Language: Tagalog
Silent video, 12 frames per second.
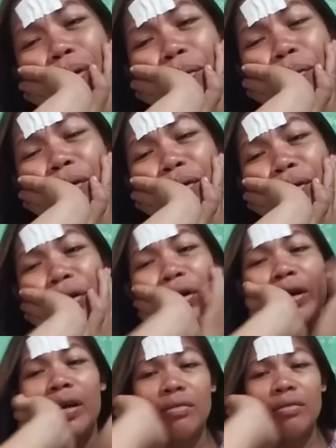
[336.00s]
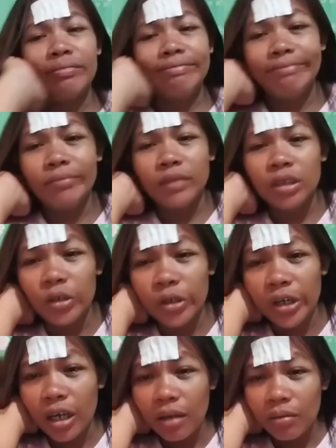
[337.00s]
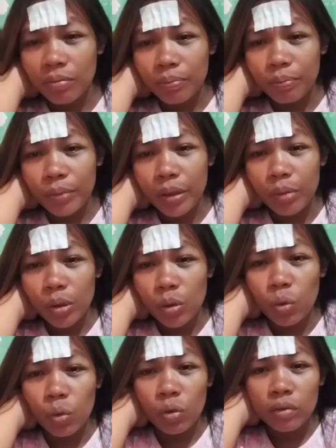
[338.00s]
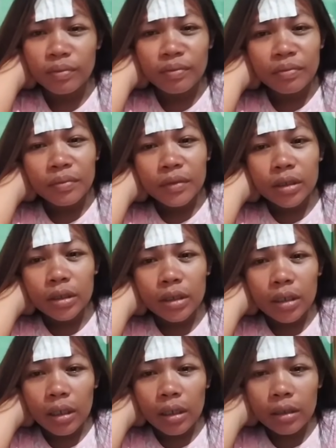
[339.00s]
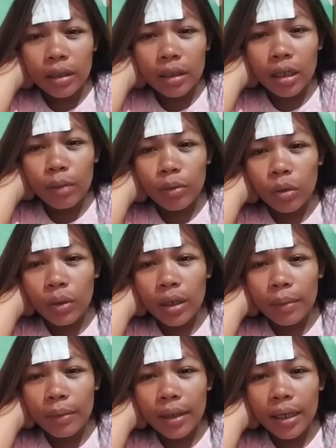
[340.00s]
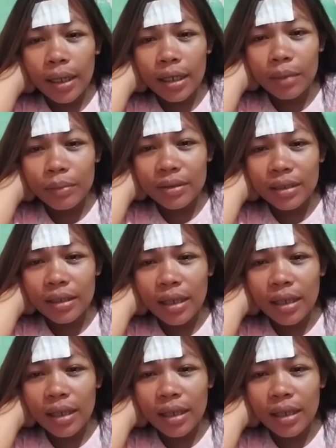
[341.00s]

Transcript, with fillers: pa ako, girl. Girl ang baby ko. Ang ah, tagal mo na wala, mahal, namiss